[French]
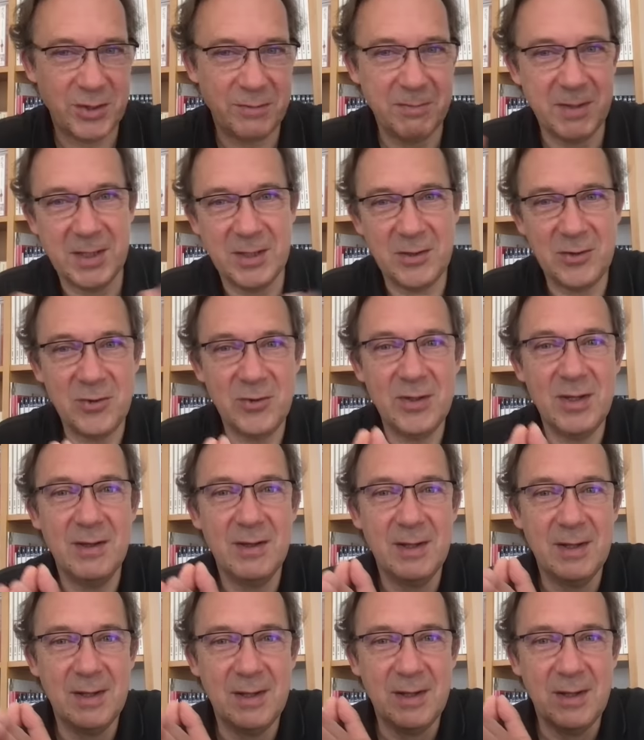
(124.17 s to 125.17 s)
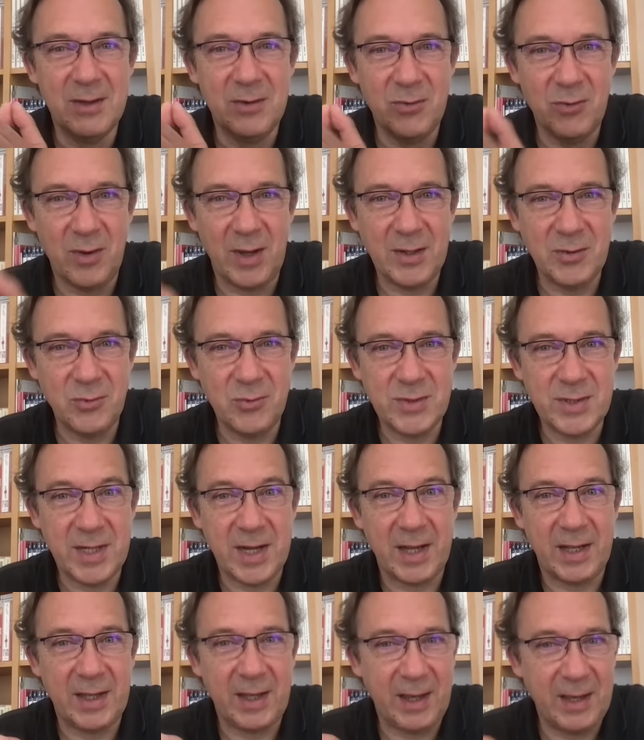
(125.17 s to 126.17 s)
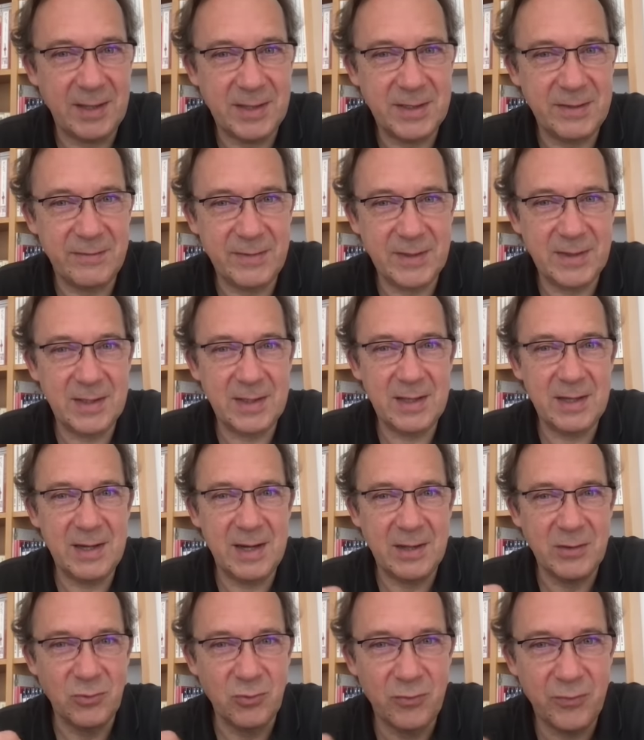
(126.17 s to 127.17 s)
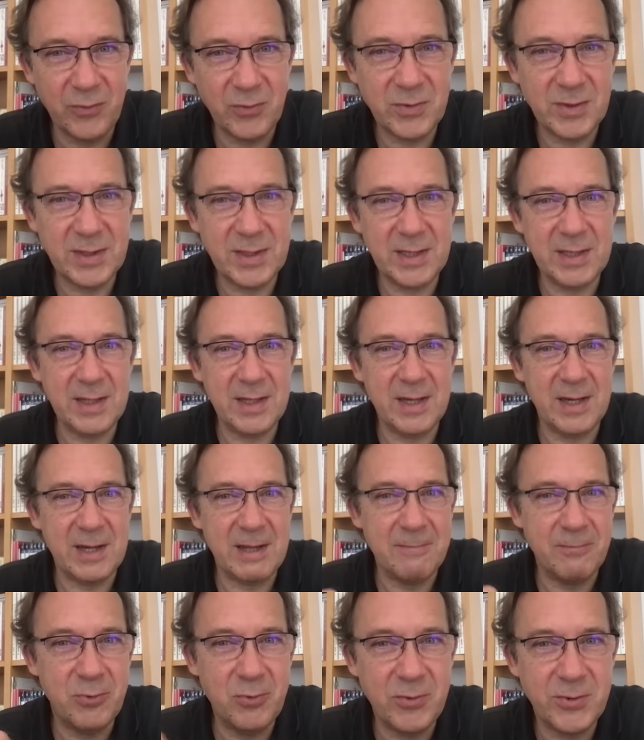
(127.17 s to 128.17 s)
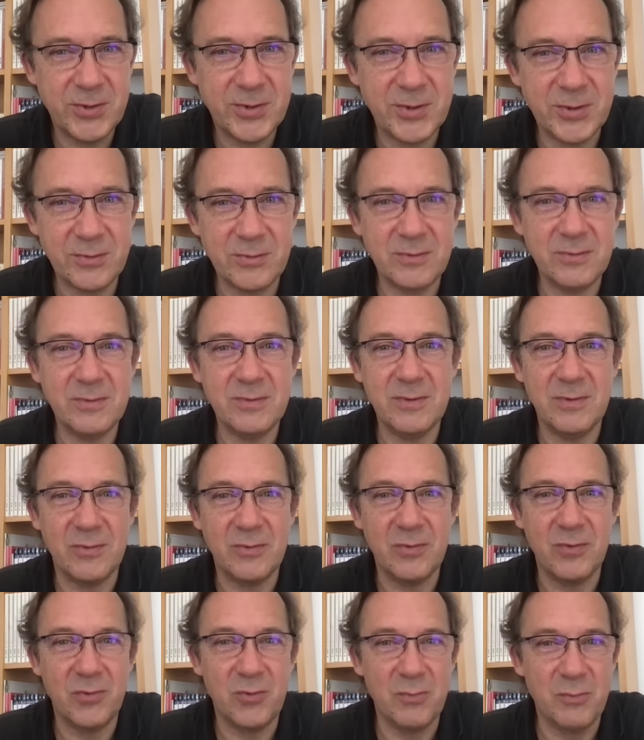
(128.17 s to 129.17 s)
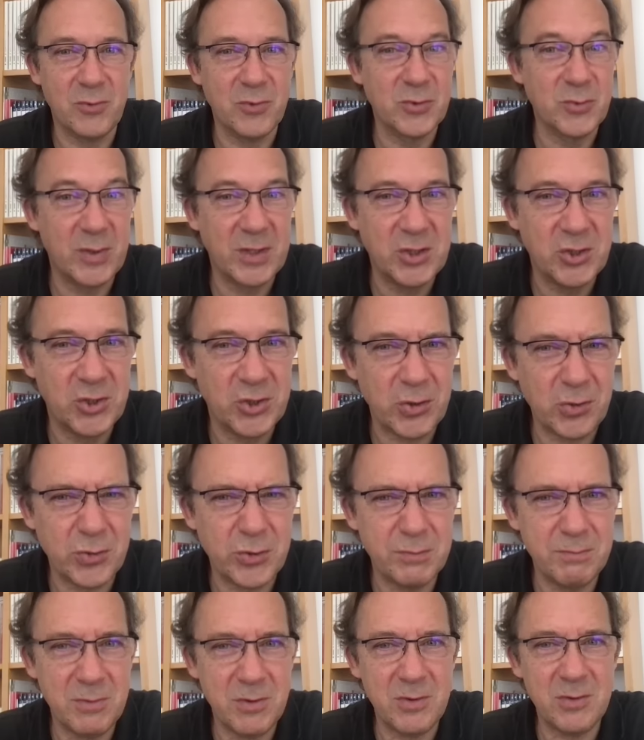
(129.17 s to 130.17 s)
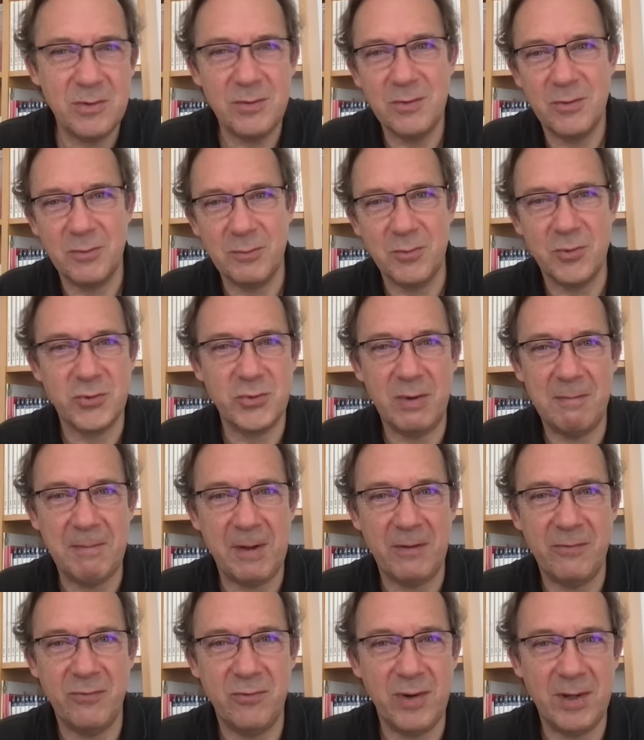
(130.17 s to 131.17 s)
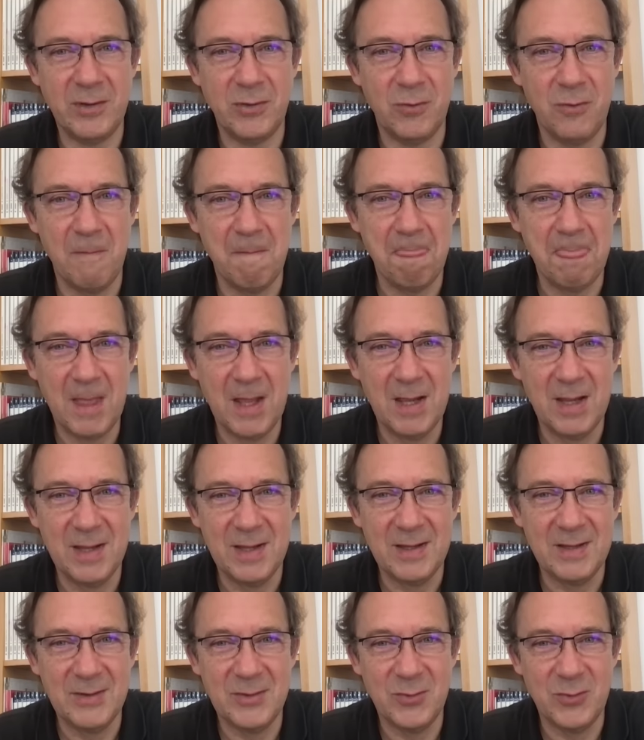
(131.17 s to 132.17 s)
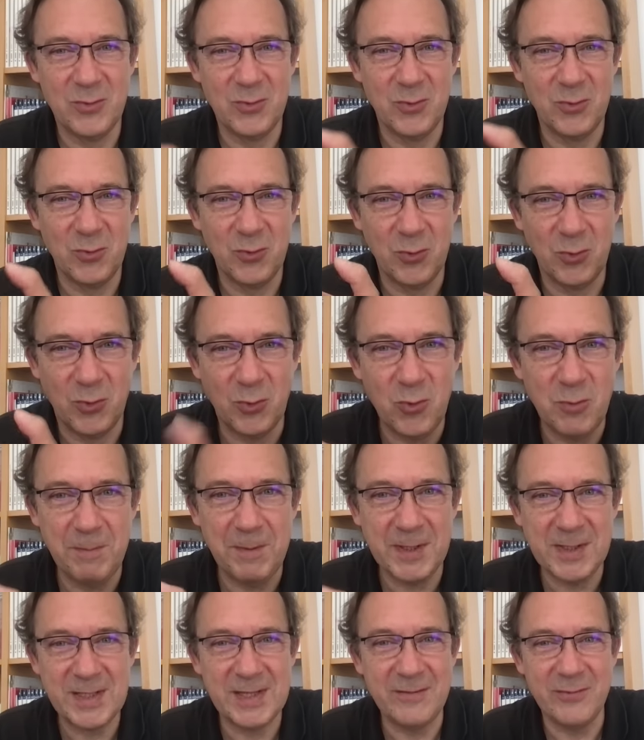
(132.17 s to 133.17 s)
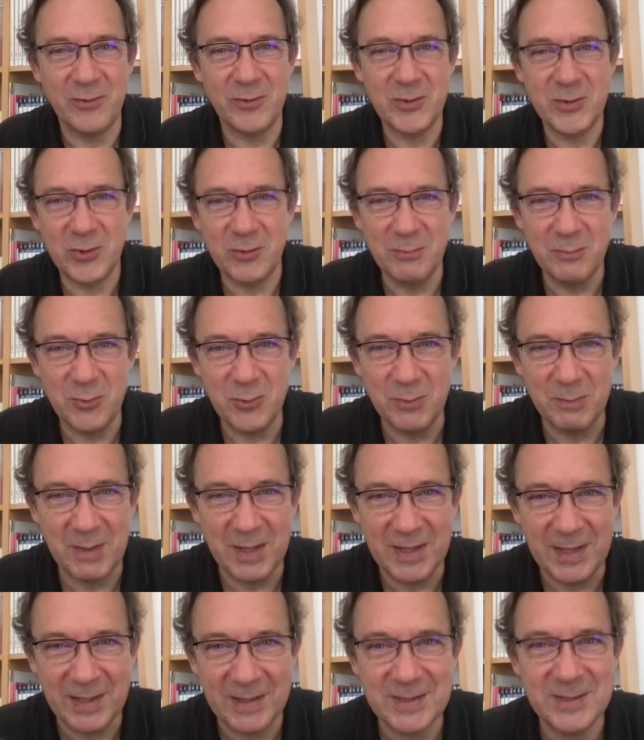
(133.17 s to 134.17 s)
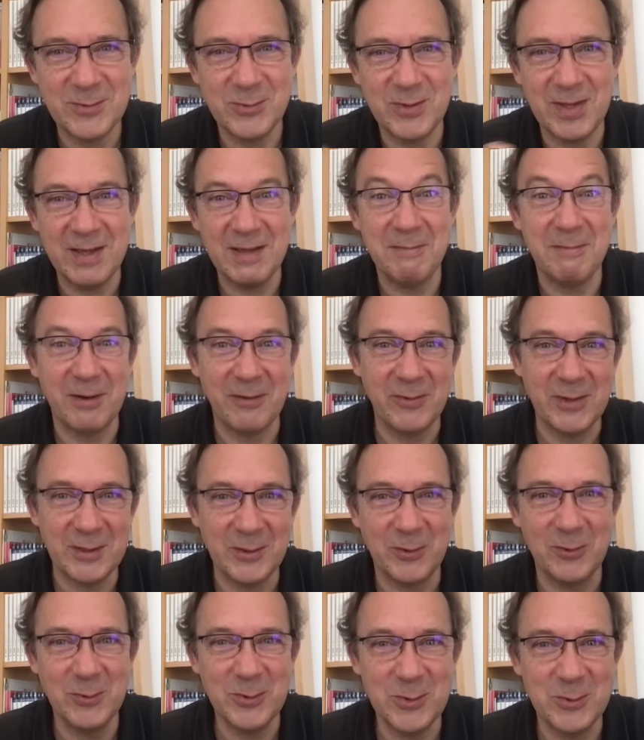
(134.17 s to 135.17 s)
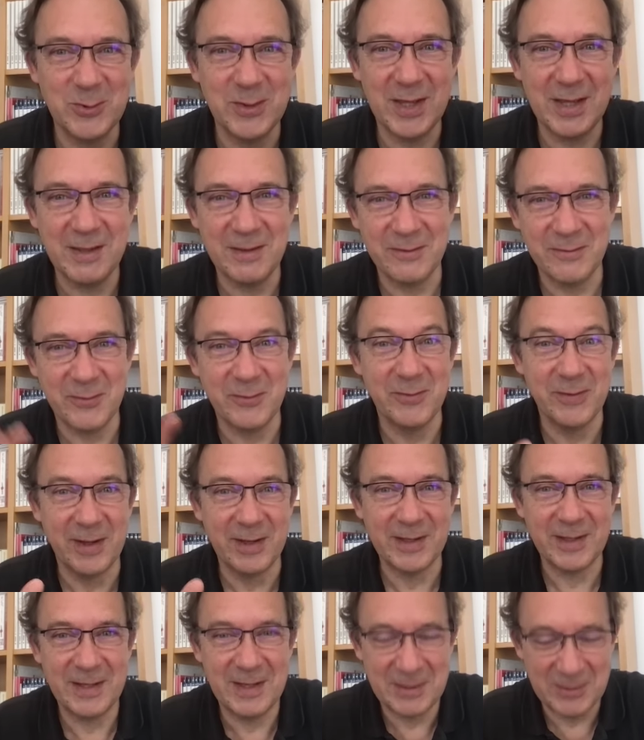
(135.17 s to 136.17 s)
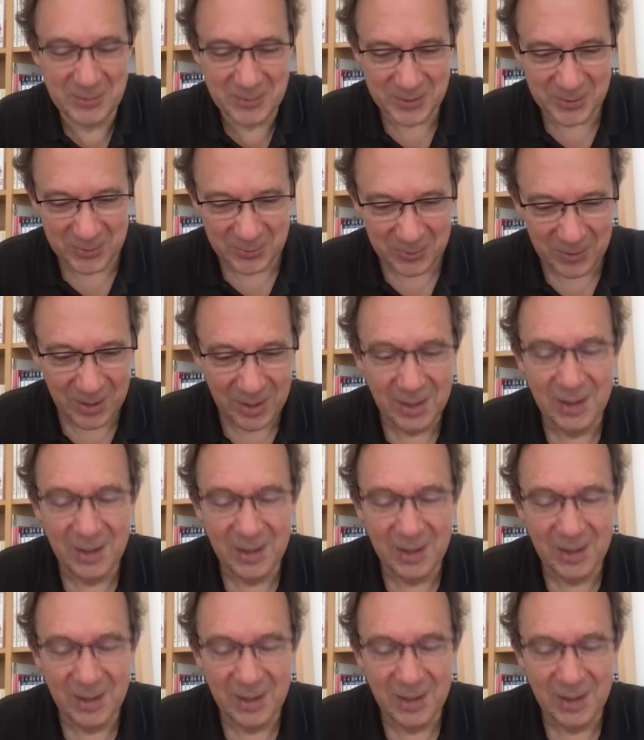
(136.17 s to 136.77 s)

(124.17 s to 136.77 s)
de méthode. Uranus, la créativité, la nouveauté, l'impulsion, le, besoin de changement, le besoin parfois de, de, de, couper ce qui fonctionne plus de manière soudaine, parfois trop soudaine, il faut faire très attention.